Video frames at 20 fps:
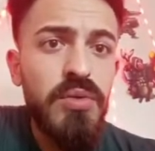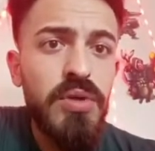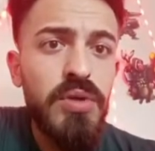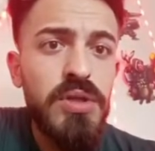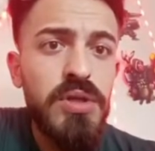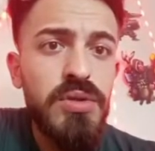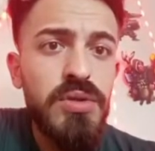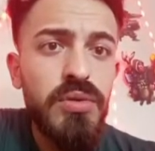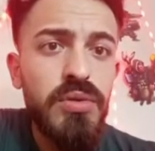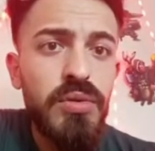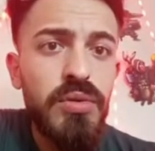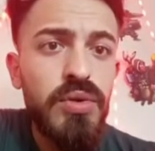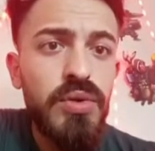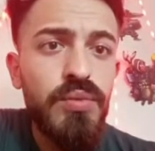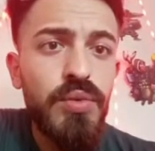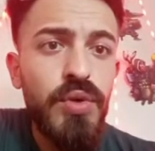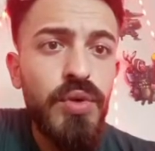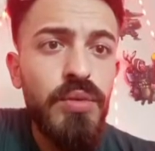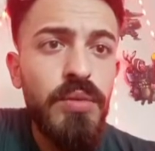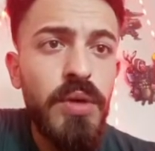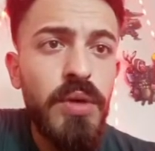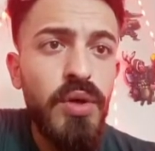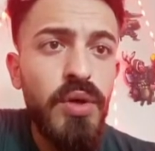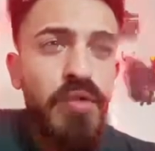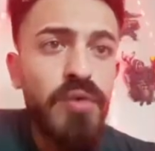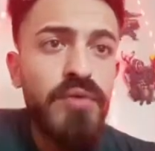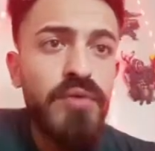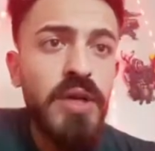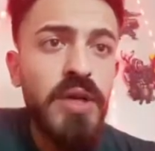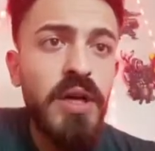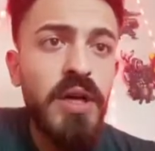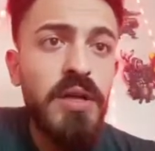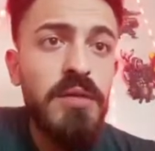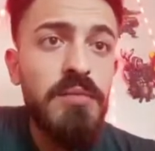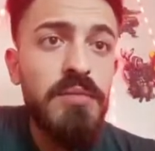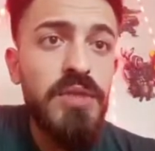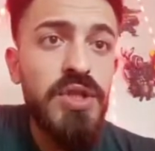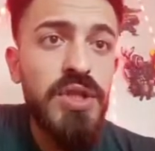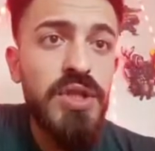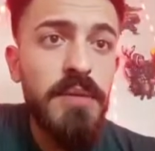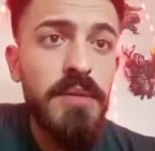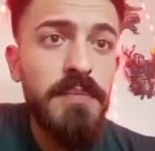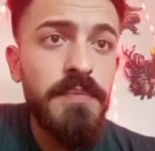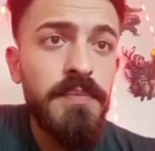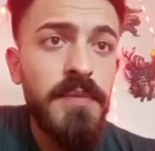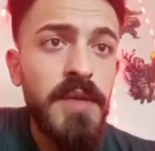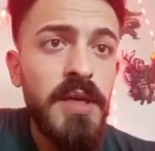kulesinin olduğu bölüme öfke atmayacağım.